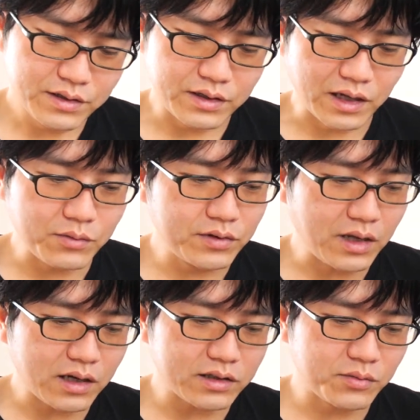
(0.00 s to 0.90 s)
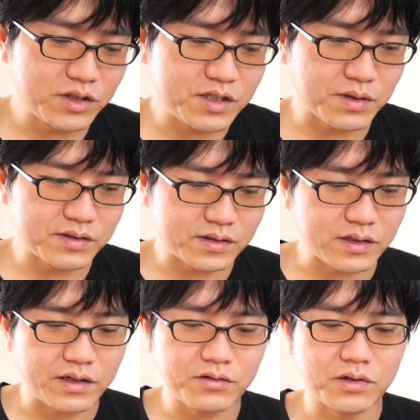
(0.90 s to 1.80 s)
で多分中でも一番
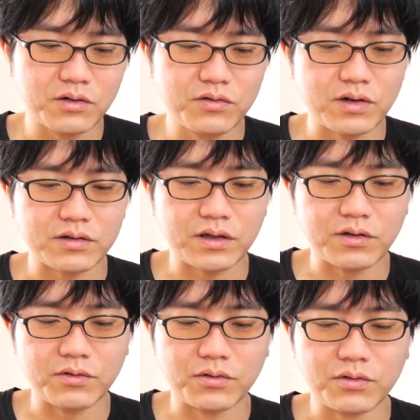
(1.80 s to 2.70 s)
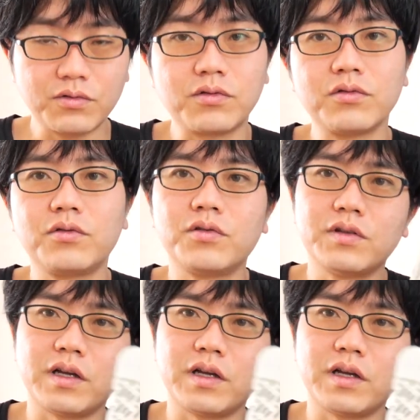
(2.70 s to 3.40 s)
使えるのがおそらくだけどこの